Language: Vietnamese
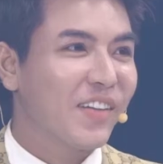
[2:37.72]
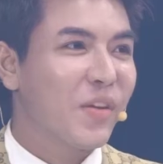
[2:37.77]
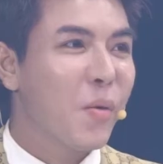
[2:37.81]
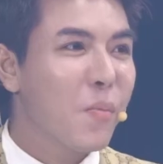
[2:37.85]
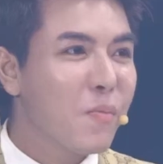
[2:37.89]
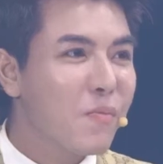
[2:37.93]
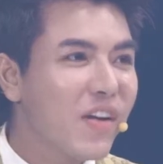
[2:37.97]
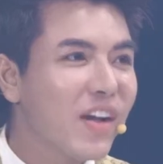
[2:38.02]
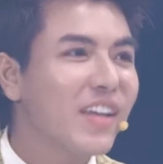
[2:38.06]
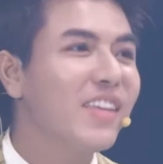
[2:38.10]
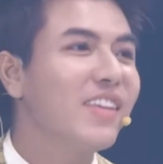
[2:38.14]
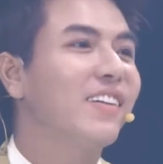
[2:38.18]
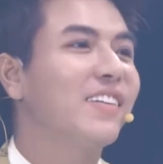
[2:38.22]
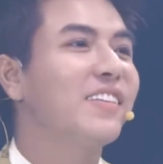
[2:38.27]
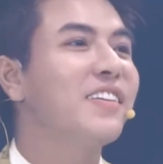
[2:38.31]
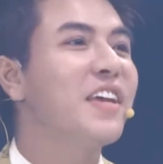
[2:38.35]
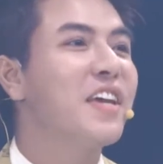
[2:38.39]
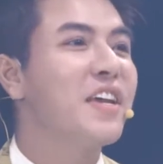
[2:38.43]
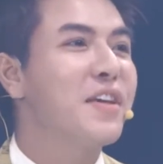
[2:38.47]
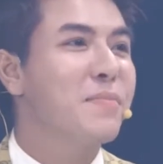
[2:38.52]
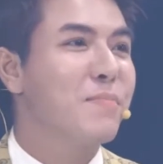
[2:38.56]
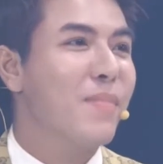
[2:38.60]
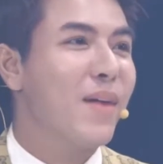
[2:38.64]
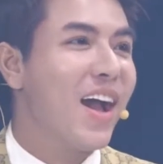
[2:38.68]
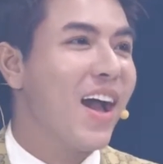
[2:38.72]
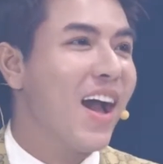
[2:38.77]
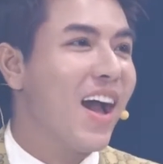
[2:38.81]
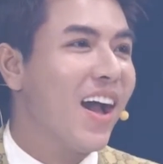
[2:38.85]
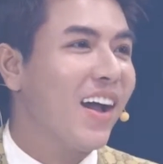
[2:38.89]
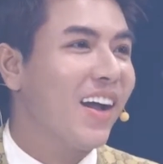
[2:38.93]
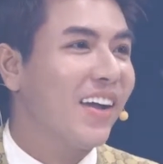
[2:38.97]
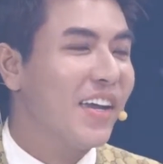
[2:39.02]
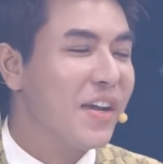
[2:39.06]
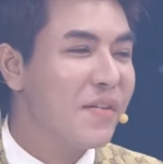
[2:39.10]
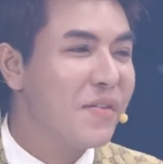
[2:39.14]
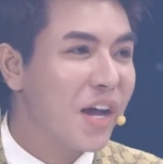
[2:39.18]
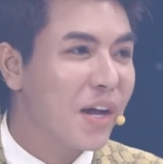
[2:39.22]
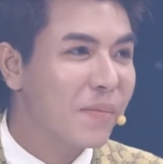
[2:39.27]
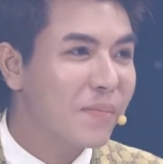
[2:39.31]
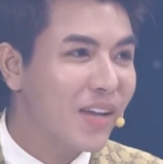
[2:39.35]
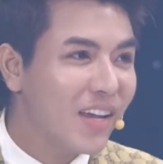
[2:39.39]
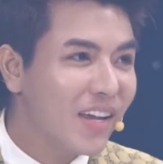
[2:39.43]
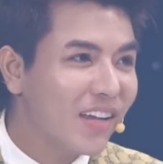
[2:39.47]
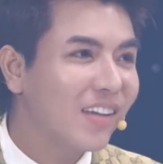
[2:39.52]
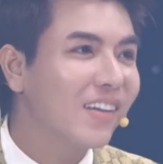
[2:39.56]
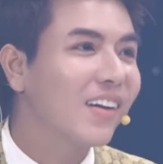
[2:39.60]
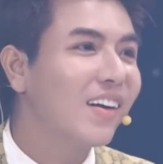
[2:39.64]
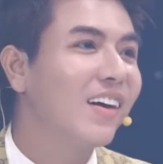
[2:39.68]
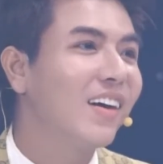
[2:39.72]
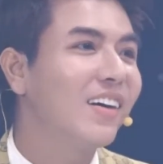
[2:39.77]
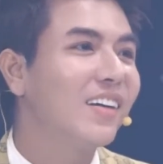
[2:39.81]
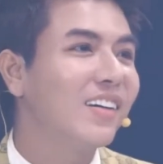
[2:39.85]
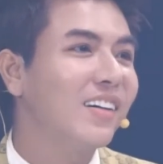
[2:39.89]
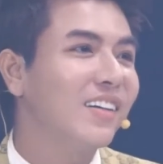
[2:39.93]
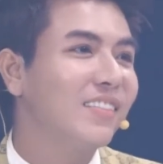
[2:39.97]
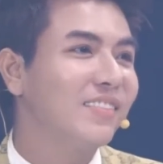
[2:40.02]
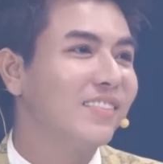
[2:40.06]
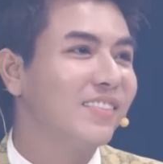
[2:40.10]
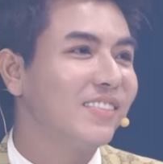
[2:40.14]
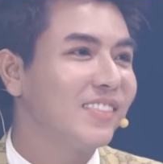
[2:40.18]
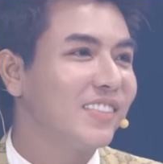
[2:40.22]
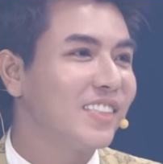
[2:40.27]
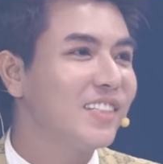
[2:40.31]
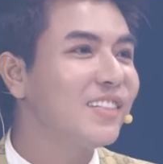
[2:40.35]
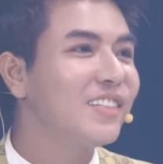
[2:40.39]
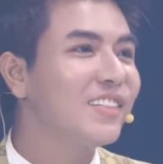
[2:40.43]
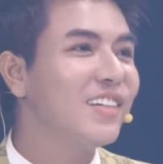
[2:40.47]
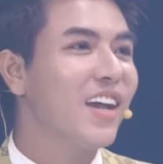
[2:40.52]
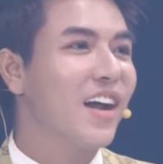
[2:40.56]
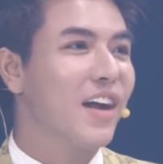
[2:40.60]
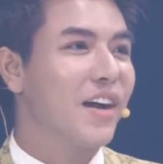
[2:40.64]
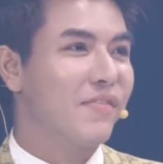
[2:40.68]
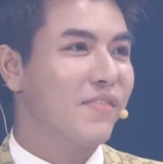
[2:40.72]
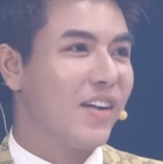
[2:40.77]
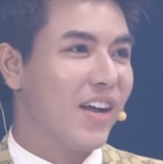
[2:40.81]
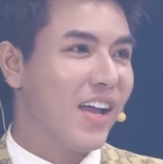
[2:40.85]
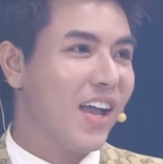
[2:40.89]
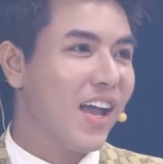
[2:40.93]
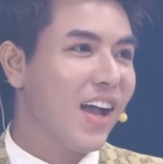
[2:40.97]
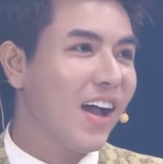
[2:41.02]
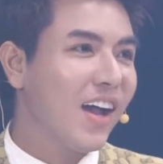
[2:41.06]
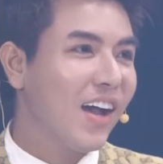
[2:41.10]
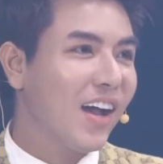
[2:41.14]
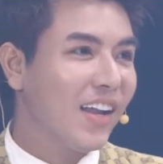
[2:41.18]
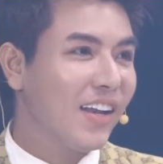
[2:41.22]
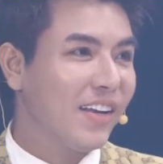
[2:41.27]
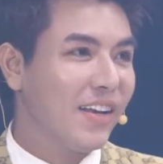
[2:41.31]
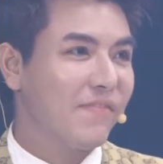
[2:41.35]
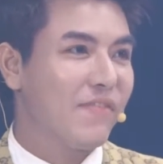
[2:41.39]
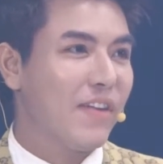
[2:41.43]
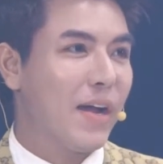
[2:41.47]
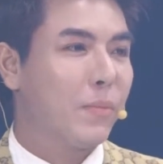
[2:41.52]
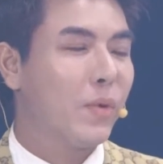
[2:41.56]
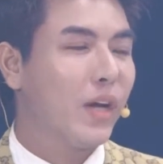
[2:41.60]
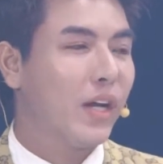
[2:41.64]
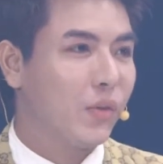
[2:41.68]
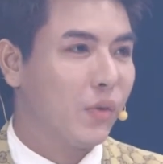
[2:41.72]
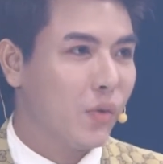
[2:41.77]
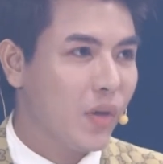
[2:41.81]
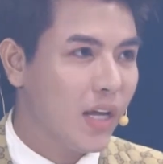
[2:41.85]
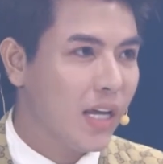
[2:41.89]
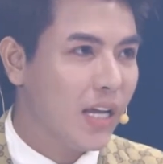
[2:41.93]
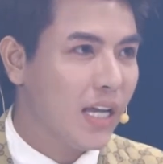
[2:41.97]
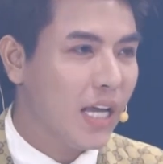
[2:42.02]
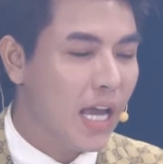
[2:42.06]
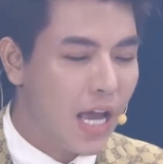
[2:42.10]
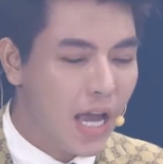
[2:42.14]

đúng với những gì mà Hiếu đã biết uh, trước giờ với uh, anh Phạm Hoàng Duy